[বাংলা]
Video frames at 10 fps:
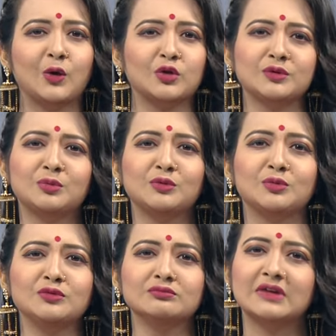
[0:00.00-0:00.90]
কথা
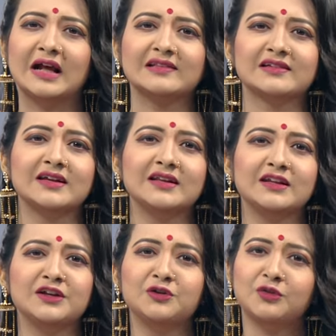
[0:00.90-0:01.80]
বলবো আজকের
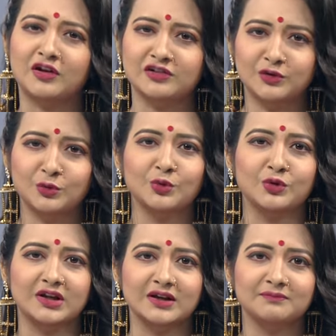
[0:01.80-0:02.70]
দিনের রাশিগুলো
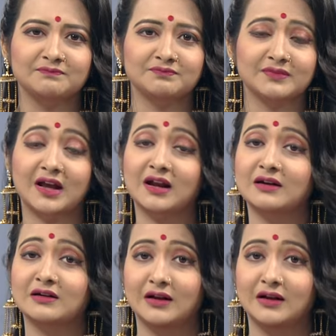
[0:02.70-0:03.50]
নিয়ে আর